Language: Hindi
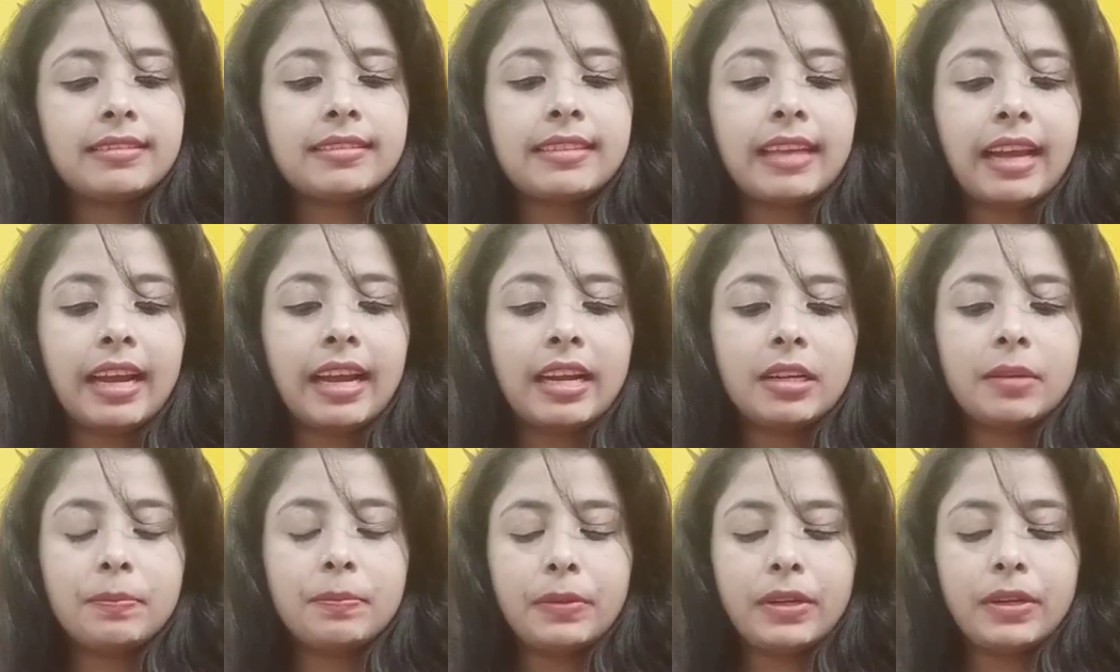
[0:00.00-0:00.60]

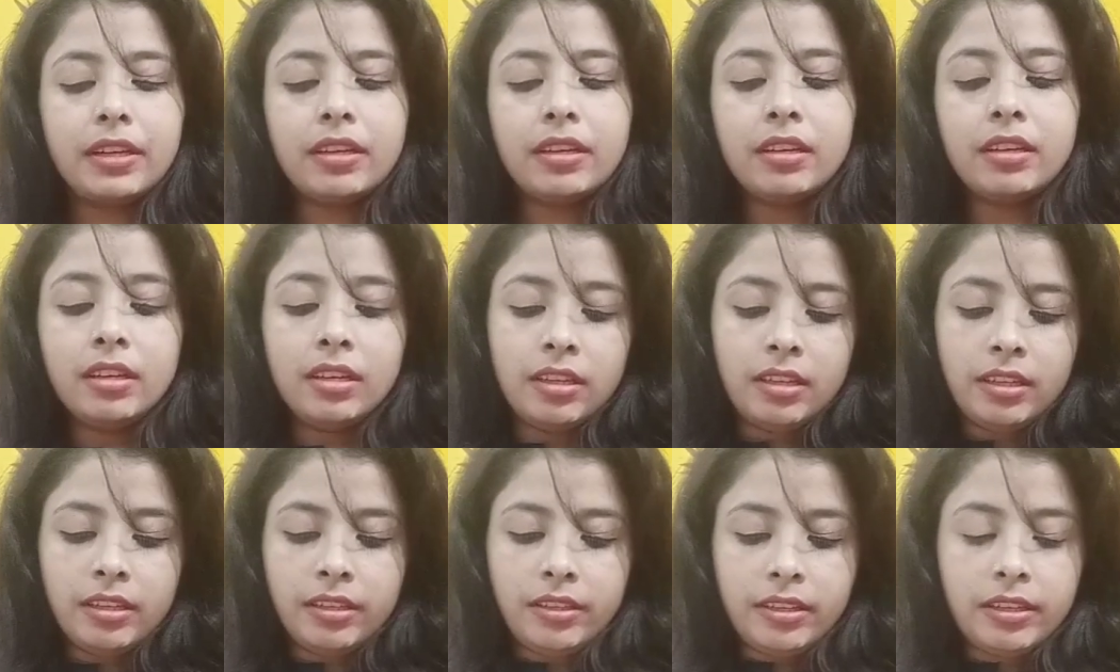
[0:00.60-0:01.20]
साइड पे
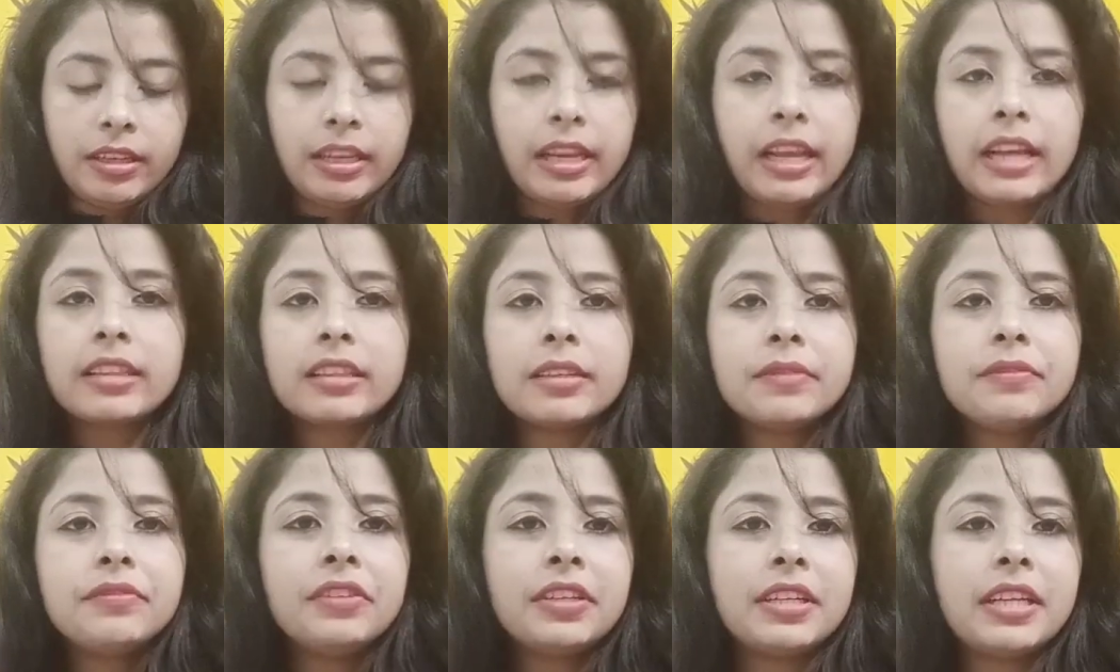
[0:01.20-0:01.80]

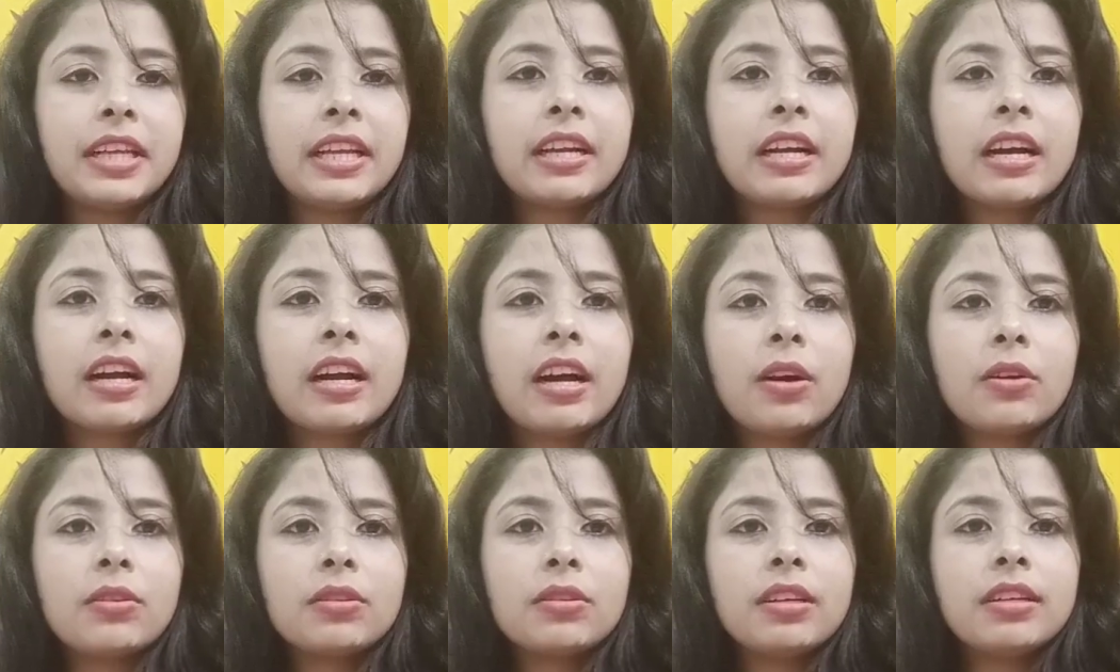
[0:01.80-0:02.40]
एकदम फिटिंग का
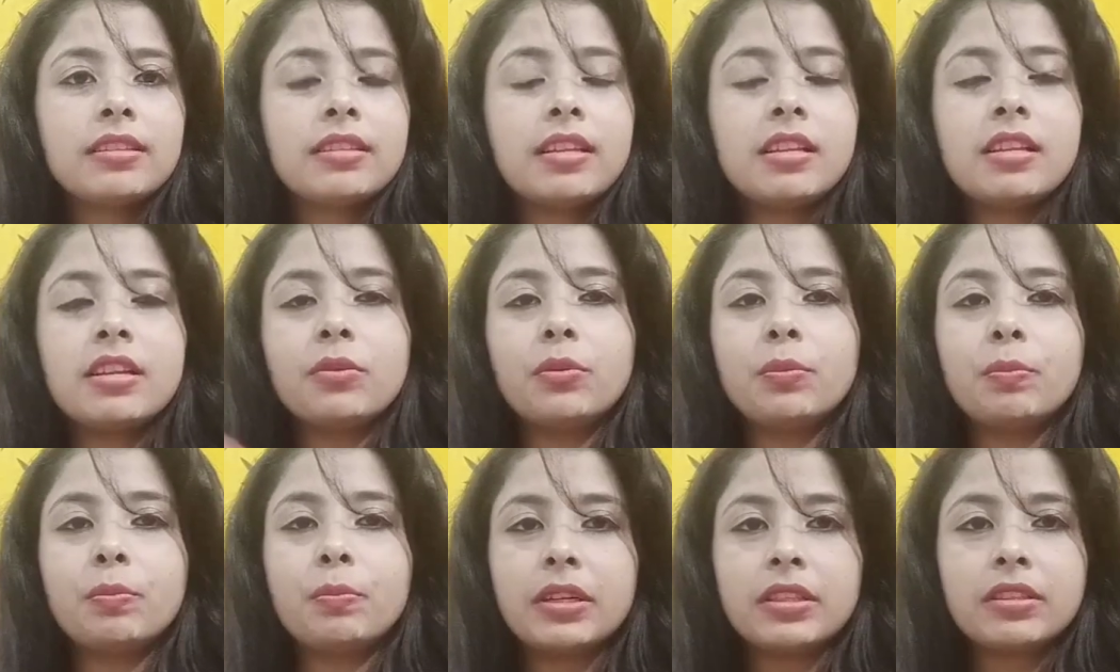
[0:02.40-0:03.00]
गाउन है इसलिए
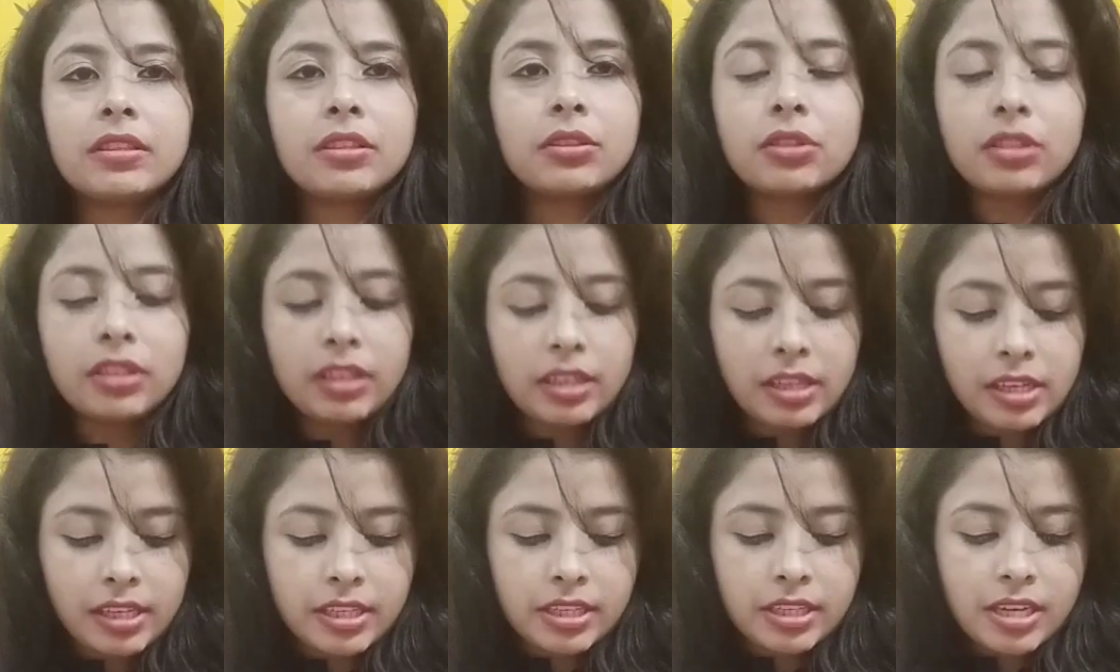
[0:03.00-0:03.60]
ऊपर से तो
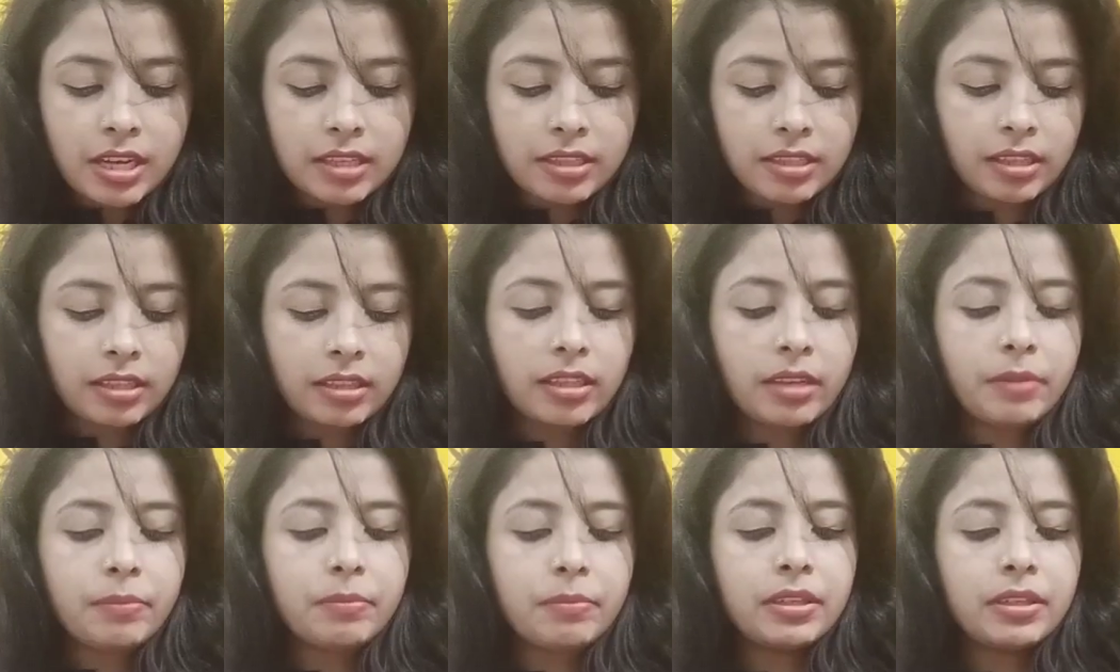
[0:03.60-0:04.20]
ये नहीं जा
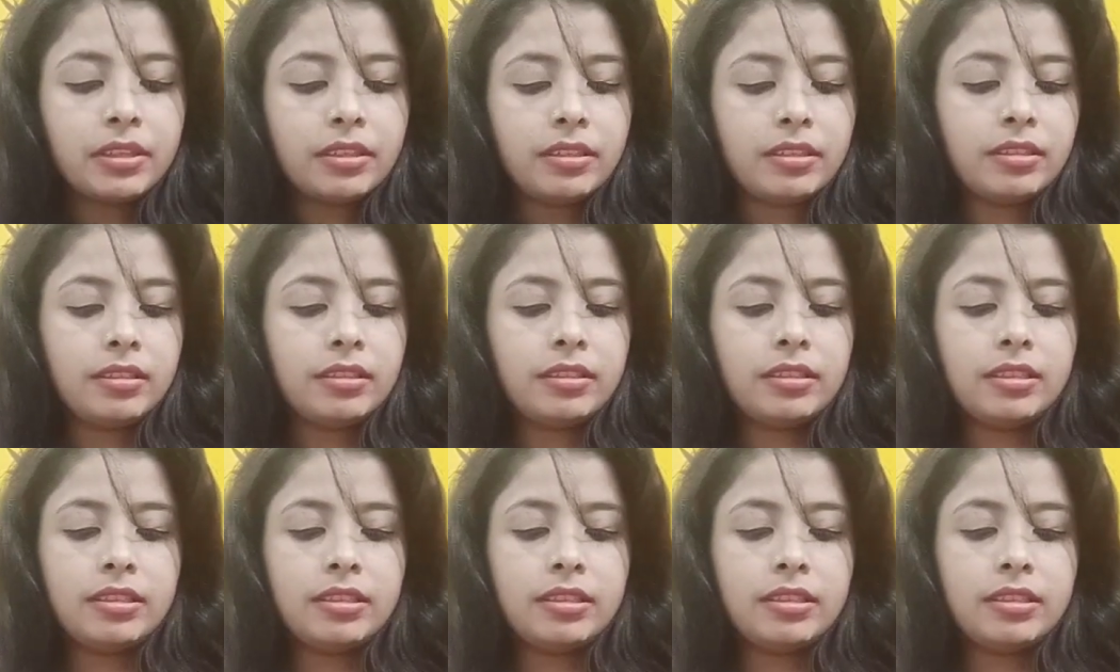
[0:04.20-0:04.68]
सकता बट